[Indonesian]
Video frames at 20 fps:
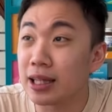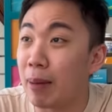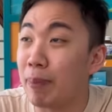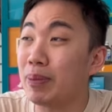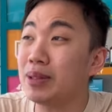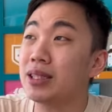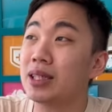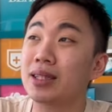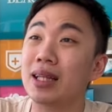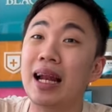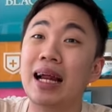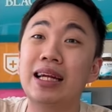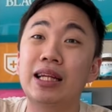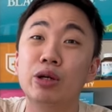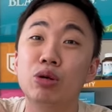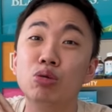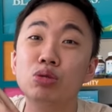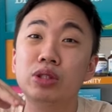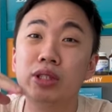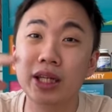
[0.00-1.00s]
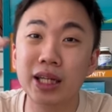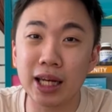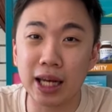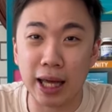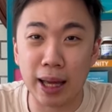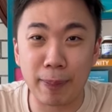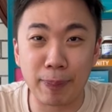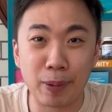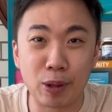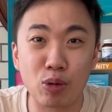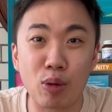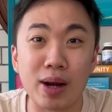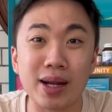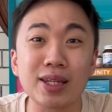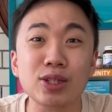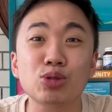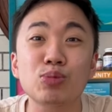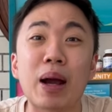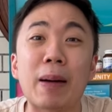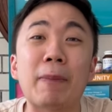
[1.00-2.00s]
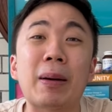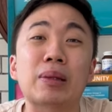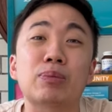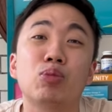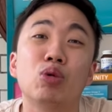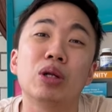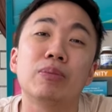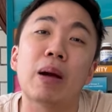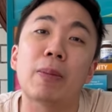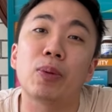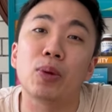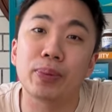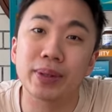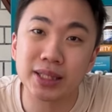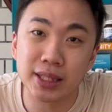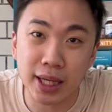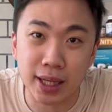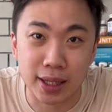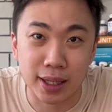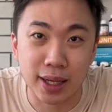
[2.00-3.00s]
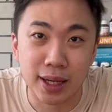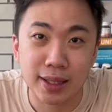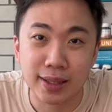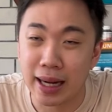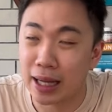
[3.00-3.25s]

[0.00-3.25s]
tapi setelah diuji lab, keluarnya cuma 40-50%.